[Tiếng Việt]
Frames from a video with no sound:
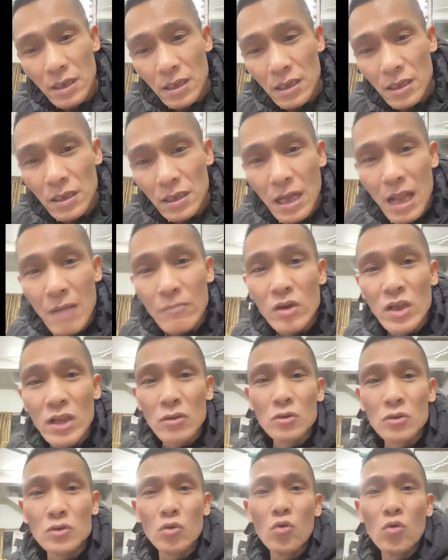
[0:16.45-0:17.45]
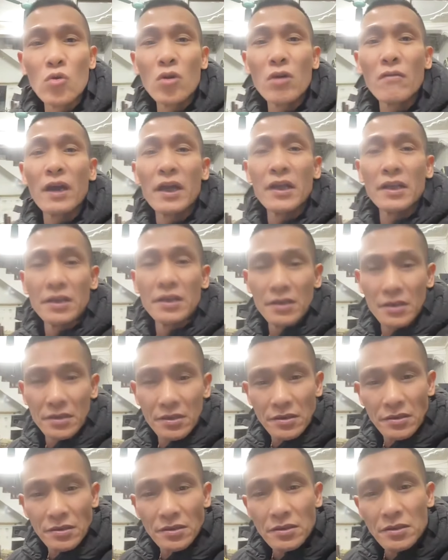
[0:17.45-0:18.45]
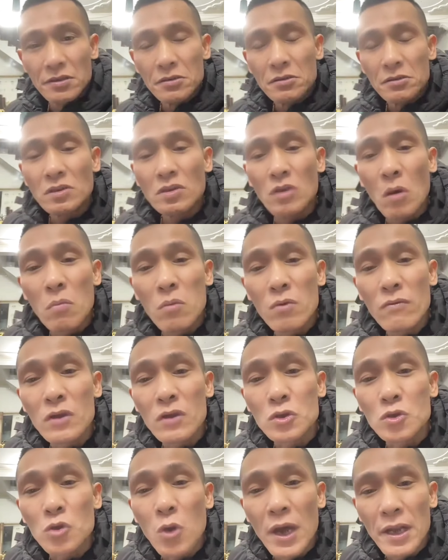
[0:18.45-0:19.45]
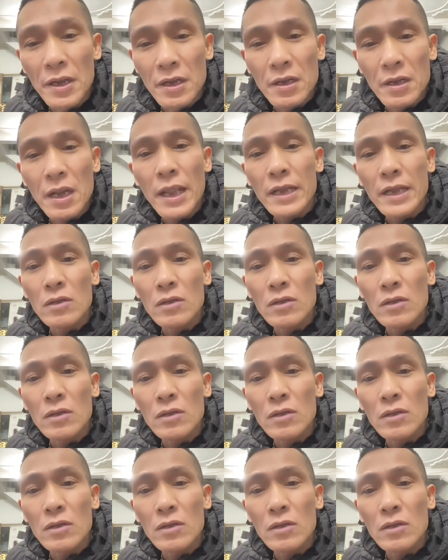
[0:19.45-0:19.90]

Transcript: Đấy, Lam định của chú nó vậy. Sống nó phải chuẩn,